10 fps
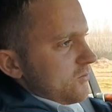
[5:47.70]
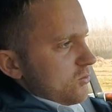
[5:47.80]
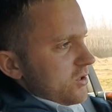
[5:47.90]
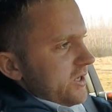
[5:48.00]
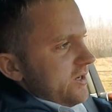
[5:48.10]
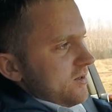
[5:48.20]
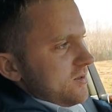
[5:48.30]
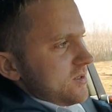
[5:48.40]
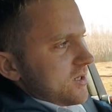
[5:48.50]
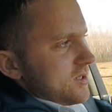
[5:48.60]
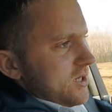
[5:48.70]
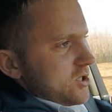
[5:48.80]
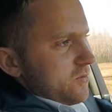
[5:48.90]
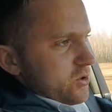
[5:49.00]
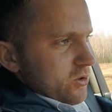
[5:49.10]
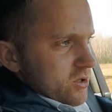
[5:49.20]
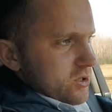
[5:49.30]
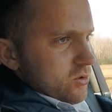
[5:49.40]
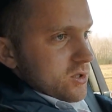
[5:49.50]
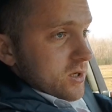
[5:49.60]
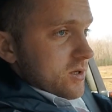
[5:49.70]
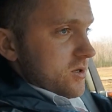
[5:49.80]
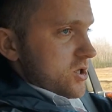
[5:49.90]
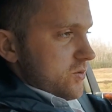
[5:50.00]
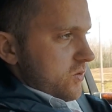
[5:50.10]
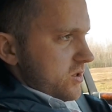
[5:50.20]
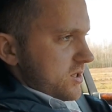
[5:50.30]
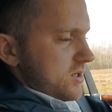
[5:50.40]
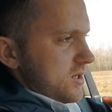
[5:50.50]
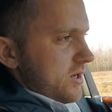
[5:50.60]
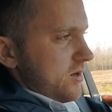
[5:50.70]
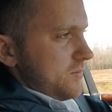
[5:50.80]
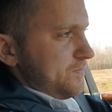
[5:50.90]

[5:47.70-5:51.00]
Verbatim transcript: Внутри сказать, что все трясется, это ничего не сказать.